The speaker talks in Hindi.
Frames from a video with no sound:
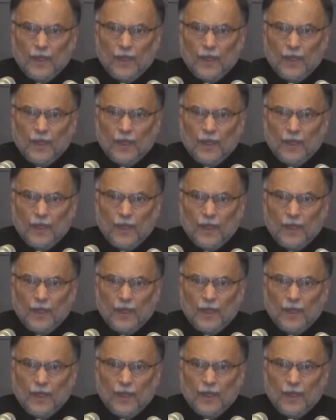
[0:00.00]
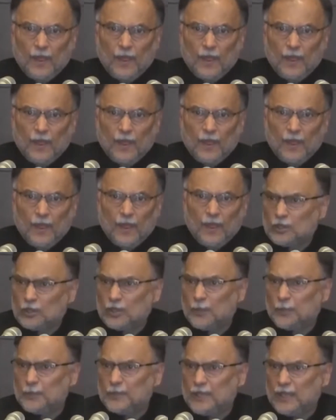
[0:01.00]
इंतबी कवानीन को
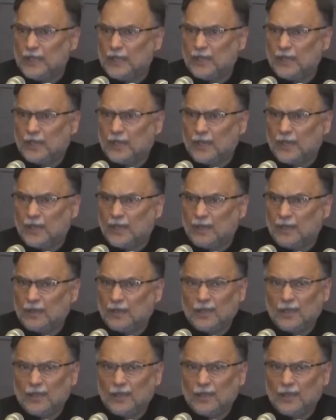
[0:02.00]
तब्दील करे